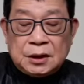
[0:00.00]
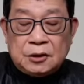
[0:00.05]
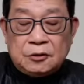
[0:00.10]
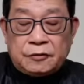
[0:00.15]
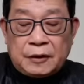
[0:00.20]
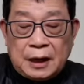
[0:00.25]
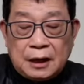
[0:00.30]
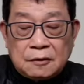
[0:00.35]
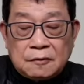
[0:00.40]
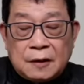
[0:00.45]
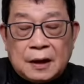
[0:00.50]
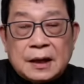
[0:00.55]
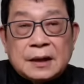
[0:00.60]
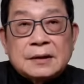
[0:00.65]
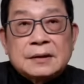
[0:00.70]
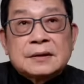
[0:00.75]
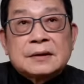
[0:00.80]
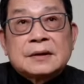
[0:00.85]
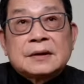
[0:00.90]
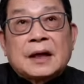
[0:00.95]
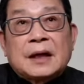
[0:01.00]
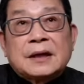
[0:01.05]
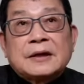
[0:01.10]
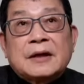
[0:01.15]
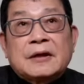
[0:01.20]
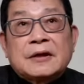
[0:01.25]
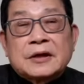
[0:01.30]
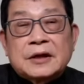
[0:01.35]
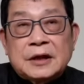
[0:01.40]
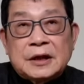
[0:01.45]
法广谈
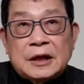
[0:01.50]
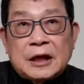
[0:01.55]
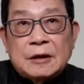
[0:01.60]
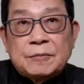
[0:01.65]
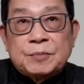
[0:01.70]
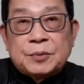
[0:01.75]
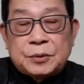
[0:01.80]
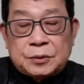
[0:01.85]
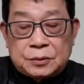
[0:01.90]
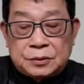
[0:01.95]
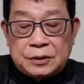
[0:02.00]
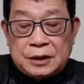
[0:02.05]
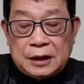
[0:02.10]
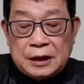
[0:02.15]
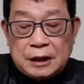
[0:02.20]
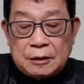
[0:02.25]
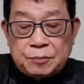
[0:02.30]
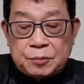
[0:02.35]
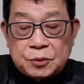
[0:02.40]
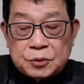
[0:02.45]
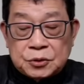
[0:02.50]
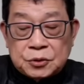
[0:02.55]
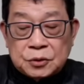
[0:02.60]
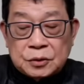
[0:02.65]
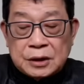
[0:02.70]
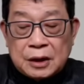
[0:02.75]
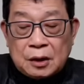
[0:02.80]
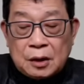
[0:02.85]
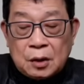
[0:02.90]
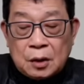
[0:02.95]
到了特朗普，特朗普
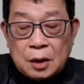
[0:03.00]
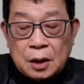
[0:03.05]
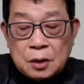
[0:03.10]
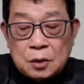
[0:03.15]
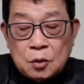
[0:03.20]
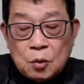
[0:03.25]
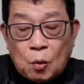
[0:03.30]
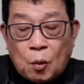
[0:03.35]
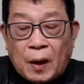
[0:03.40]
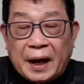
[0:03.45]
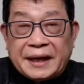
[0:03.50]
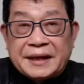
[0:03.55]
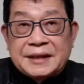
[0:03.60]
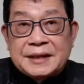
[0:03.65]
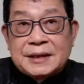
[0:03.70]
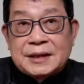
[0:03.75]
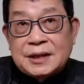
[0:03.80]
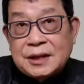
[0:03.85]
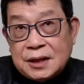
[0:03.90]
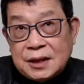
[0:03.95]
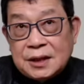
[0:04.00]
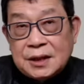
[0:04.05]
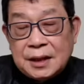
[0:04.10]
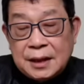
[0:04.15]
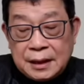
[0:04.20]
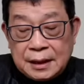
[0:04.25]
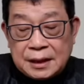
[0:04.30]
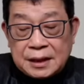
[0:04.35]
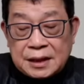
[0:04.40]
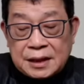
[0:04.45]
说他很惋惜，
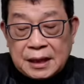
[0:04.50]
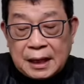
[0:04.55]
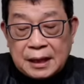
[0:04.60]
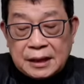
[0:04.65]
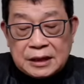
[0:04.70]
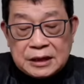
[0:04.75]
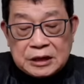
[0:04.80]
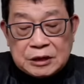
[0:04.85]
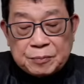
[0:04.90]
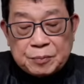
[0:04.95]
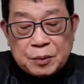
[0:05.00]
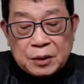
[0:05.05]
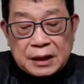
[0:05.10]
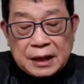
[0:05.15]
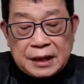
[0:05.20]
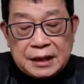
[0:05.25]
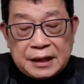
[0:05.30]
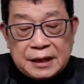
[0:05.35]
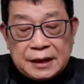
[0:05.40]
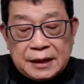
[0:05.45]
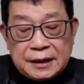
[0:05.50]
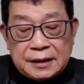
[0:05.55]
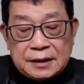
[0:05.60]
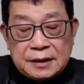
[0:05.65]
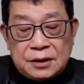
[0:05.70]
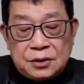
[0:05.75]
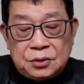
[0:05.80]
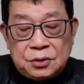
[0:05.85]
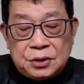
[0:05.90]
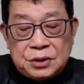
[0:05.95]
上一次不该离任，
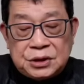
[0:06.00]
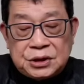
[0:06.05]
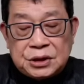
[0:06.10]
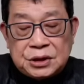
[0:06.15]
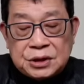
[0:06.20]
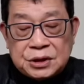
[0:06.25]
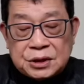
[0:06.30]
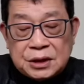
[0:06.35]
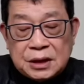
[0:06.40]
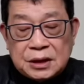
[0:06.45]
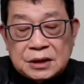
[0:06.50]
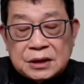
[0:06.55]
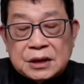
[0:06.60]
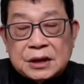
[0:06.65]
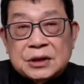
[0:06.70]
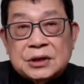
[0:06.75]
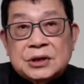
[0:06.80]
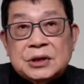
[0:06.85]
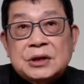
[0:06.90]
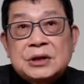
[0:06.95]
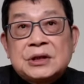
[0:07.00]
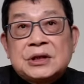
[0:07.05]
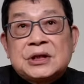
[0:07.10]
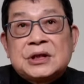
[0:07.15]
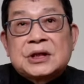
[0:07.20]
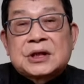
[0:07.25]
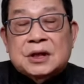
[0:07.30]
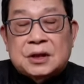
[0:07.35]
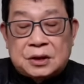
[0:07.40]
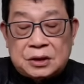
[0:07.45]
预计胜者星
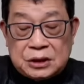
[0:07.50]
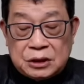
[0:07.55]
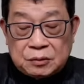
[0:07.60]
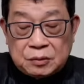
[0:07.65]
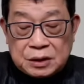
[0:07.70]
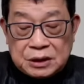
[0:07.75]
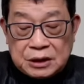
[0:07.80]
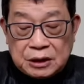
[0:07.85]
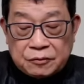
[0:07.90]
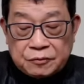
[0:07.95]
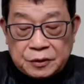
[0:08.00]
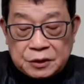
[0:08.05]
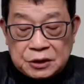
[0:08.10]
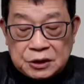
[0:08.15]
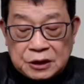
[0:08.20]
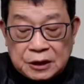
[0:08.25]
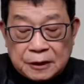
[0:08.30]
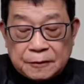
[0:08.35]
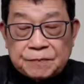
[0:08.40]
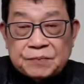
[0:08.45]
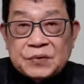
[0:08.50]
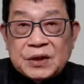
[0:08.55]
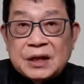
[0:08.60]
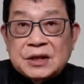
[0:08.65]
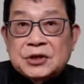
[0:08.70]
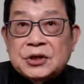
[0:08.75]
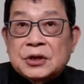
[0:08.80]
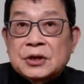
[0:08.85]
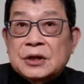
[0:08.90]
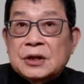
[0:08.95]
期二就会见分晓。他
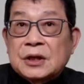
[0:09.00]
觉得